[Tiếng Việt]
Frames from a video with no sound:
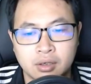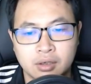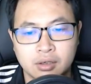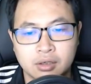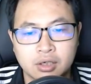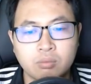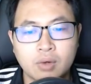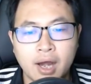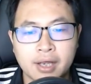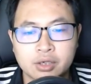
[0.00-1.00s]
Không
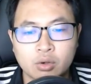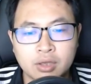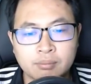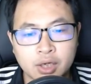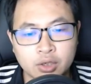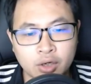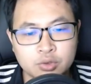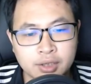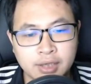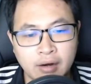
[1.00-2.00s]
ai có tâm tình nói
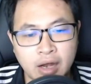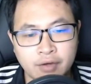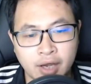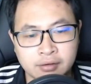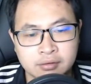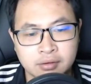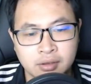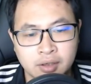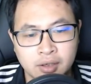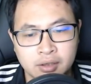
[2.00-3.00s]
chuyện tào lao với hắn.
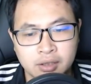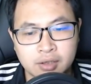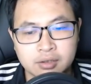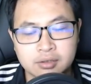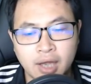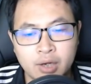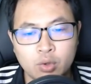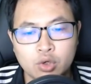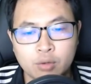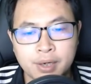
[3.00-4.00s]
Thần tử Thái
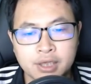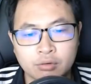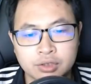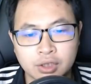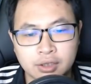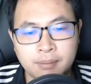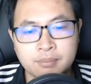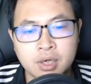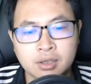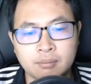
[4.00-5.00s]
Uyên của Minh tộc trực tiếp
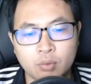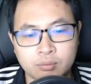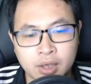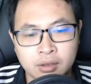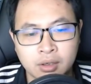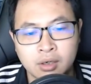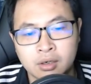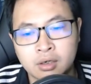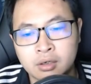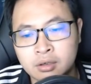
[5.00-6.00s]
bước lên một bước,
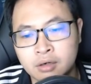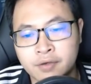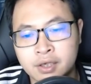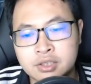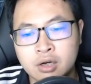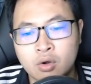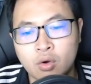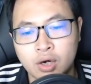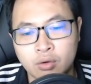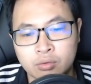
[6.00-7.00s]
đứng ở phía trước khô
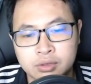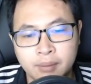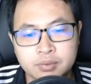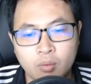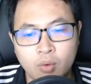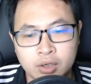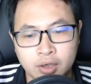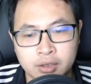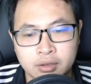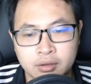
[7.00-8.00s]
lâu thấp giọng quát hỏi.
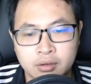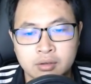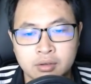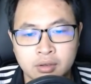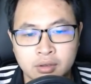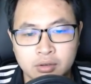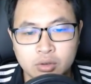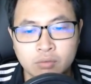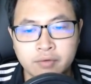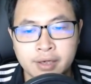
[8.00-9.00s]

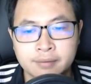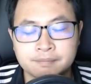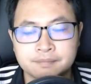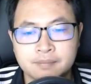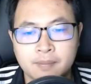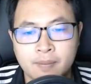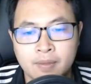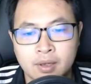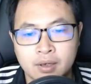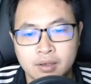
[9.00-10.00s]
Đúng vậy.
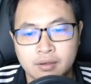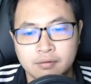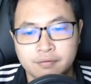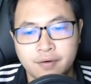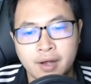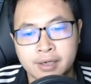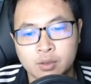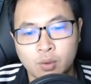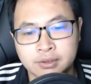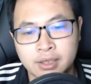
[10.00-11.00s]
Phương Hành
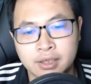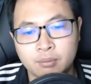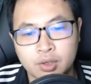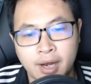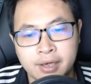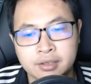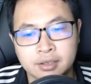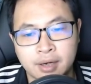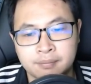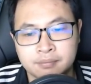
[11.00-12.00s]
quan sát y một cái, cười
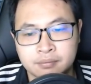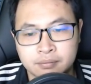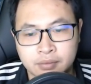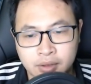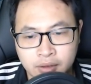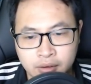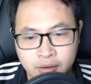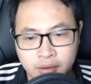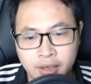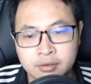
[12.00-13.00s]
đáp.
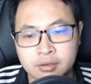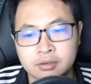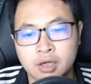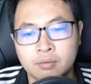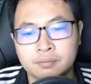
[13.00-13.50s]
Đến từ đâu?